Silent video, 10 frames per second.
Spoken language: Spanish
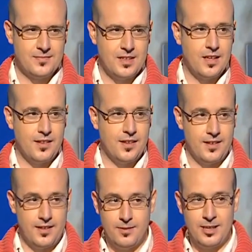La de
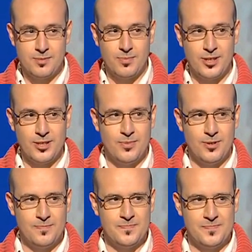Del por ejemplo.
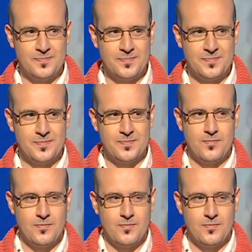Por ejemplo.